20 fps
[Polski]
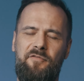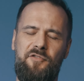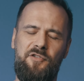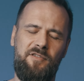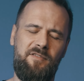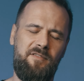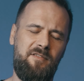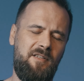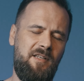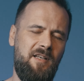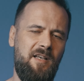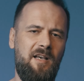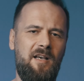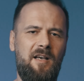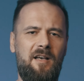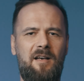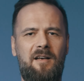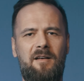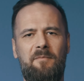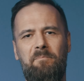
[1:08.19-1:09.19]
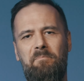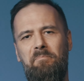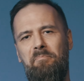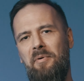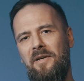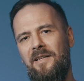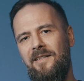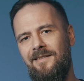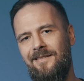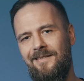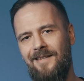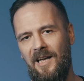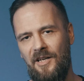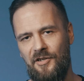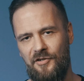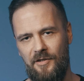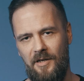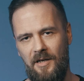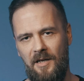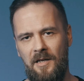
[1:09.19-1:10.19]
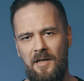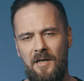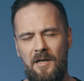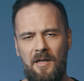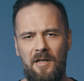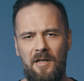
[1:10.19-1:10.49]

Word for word: wszystkie pejzaże.